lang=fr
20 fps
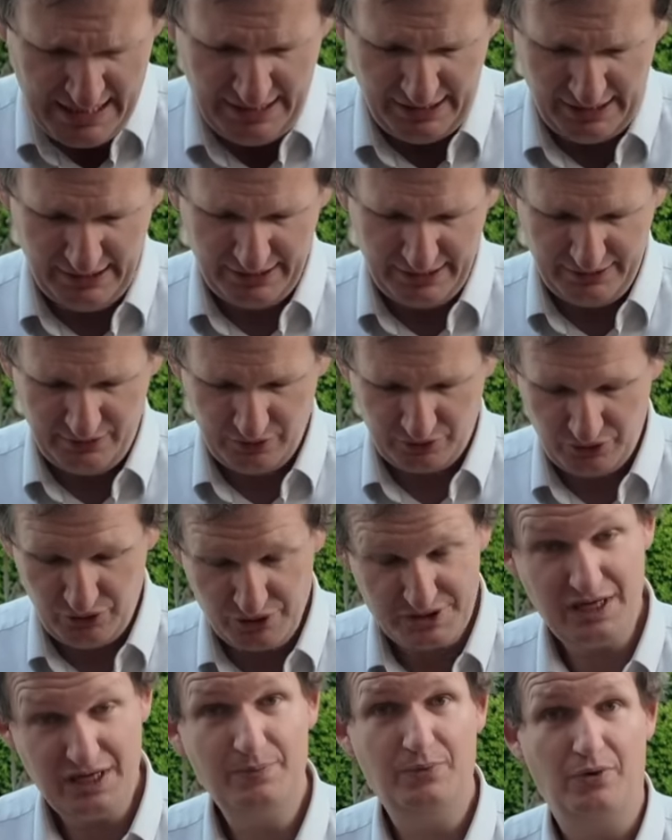Et donc dans
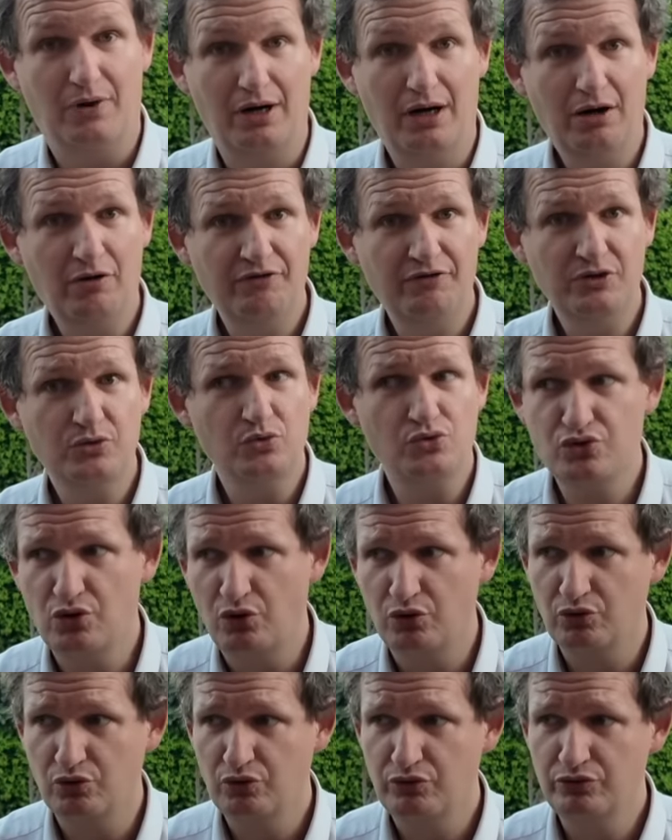ce rapport-là, en fait, on se
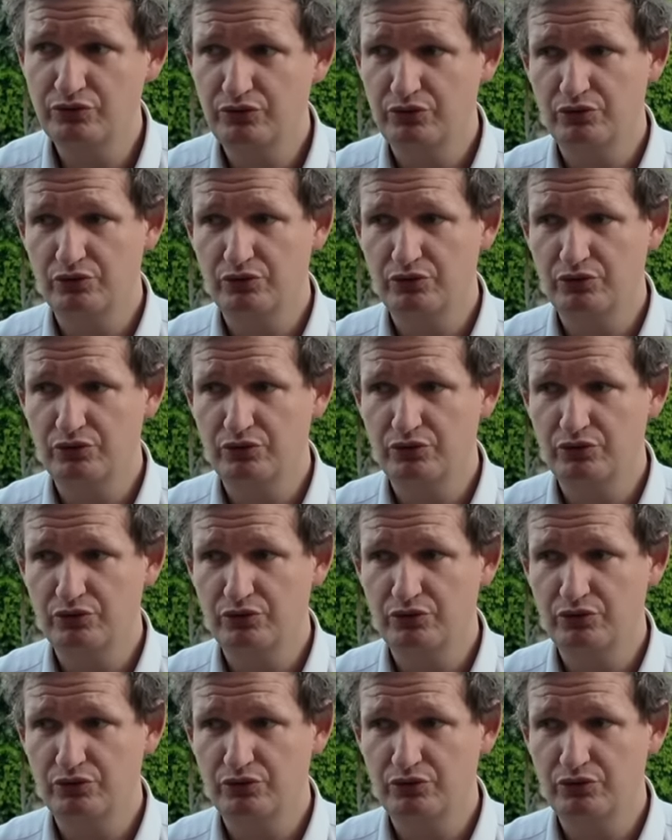rend compte